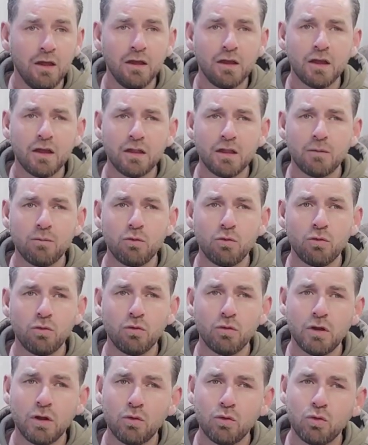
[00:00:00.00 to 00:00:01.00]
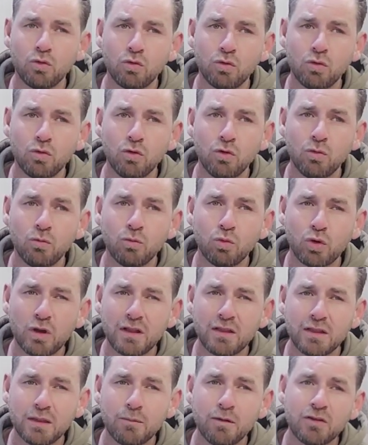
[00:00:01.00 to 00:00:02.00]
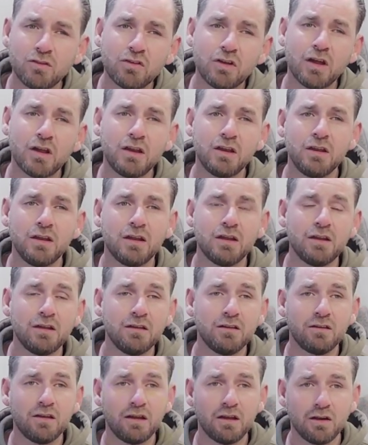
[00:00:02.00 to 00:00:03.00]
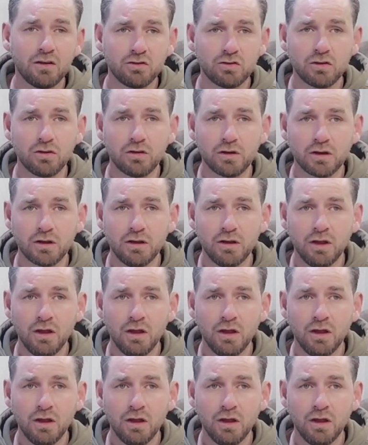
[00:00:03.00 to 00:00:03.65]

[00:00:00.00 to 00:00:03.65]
كتبوا له مرتبا شهريا إزاء أشعاره